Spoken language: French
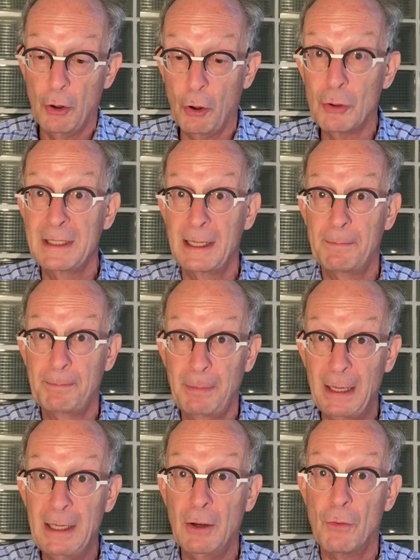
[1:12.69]
Or, ces
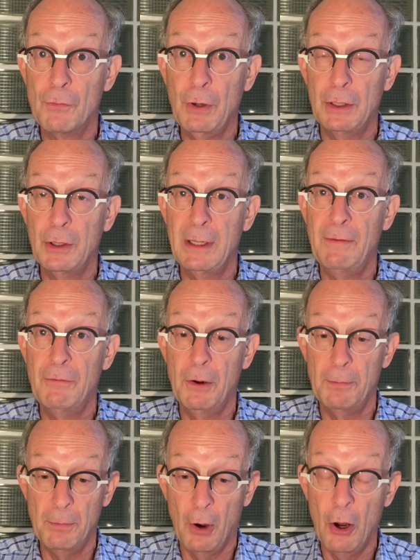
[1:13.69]
pays en voie de
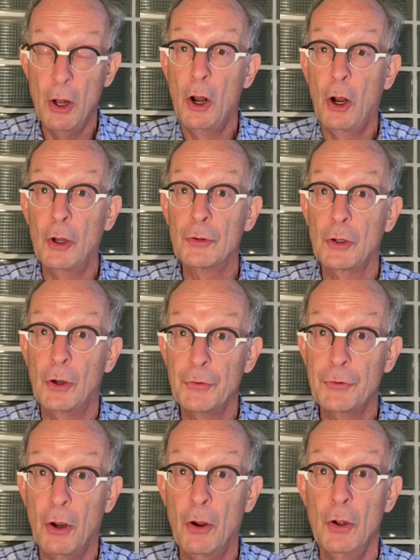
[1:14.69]
développement, en
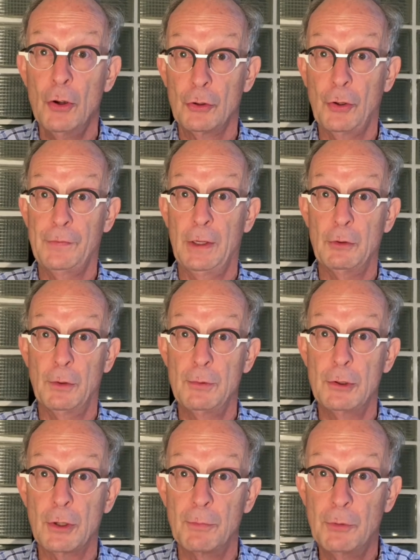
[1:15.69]
30 ans, deviennent de
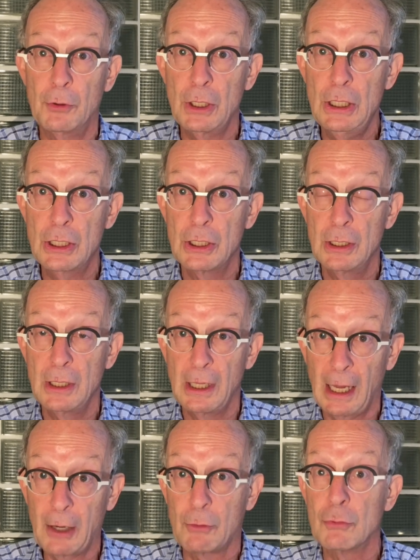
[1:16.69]
plus en plus riches
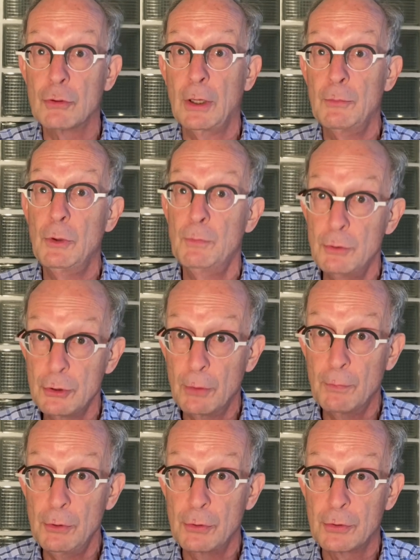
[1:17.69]
et consomment de plus en
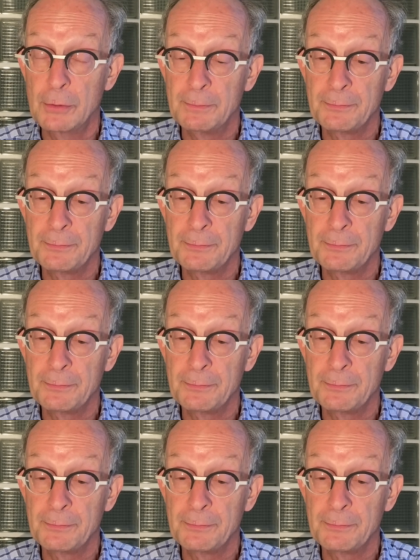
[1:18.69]
plus.